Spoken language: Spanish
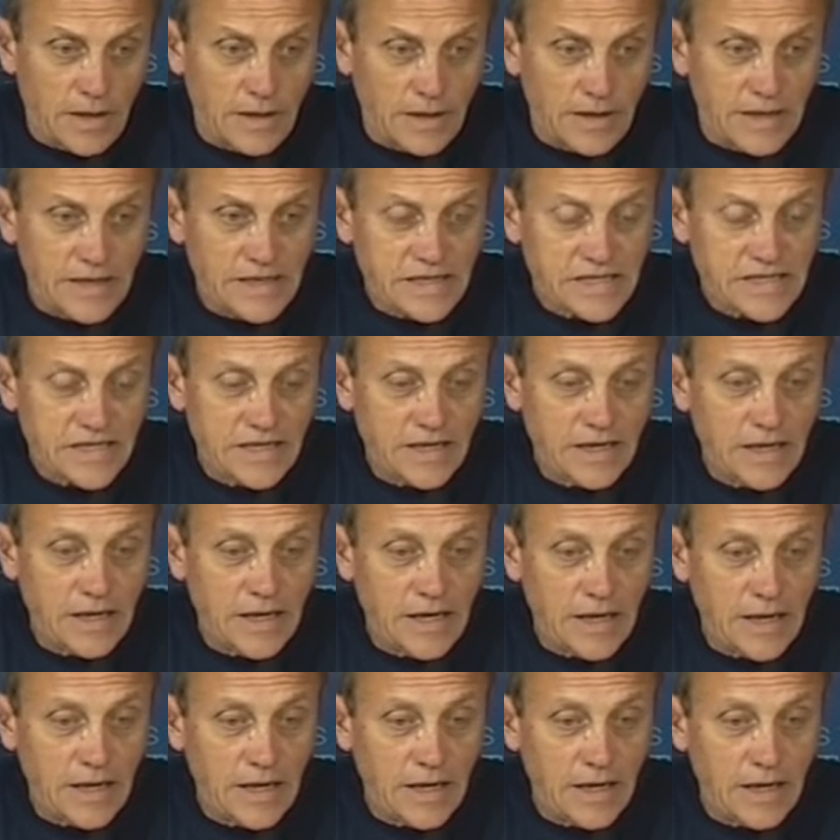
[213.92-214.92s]
que
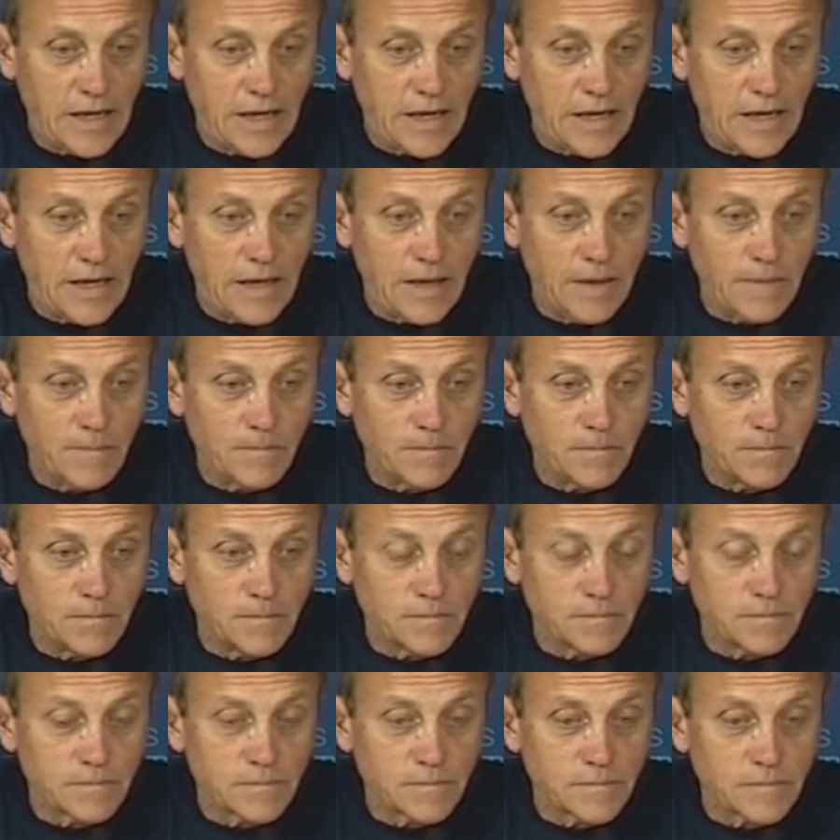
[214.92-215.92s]
sea
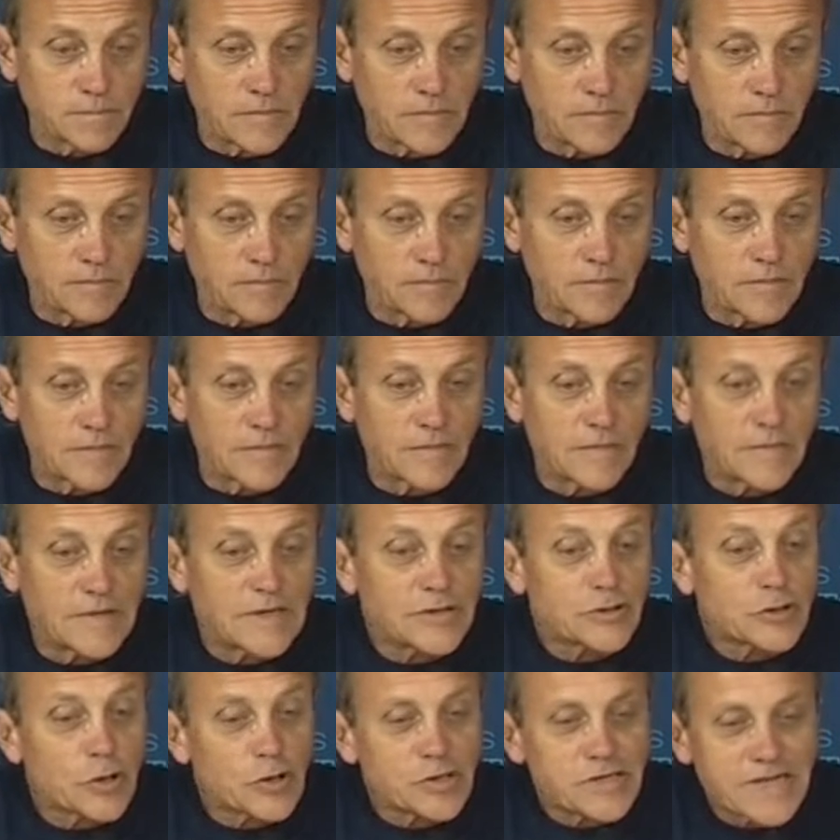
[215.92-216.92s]
mm,
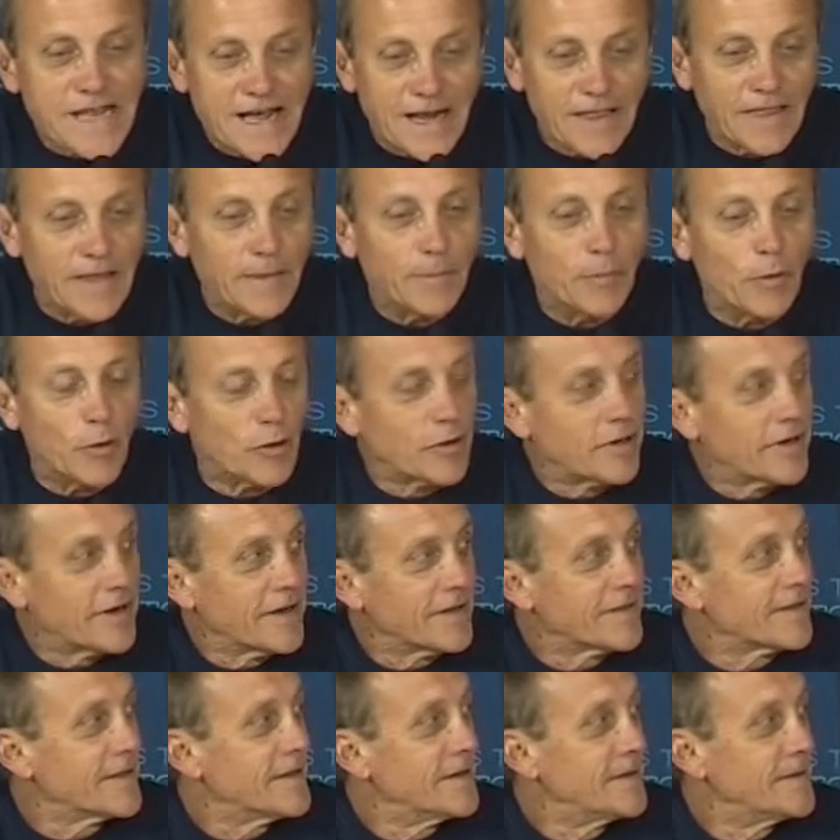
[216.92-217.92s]

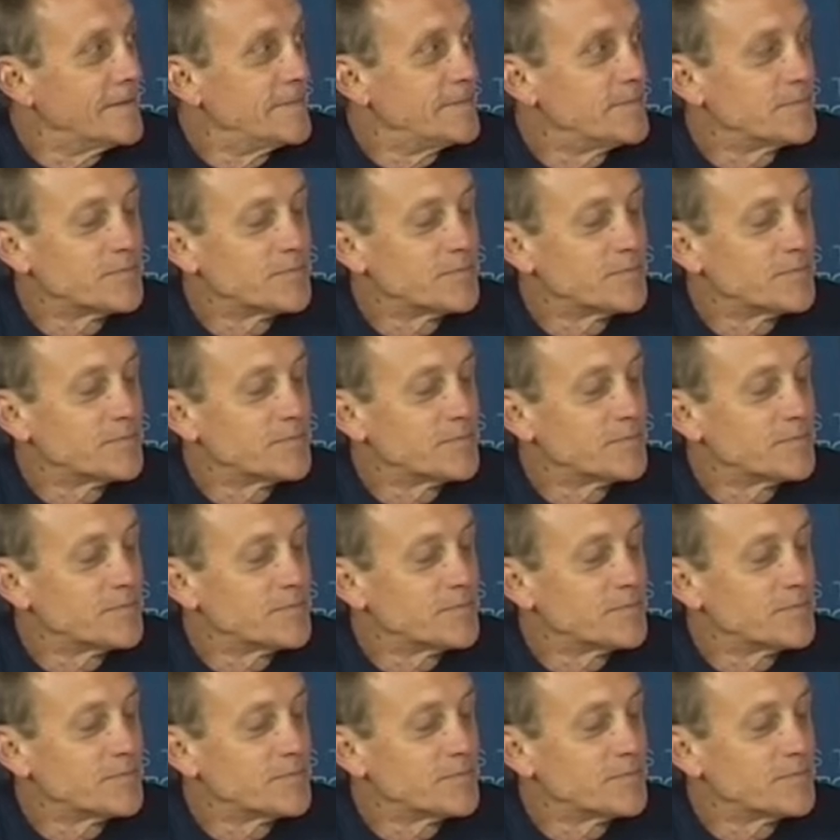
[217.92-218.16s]
socialdemócrata,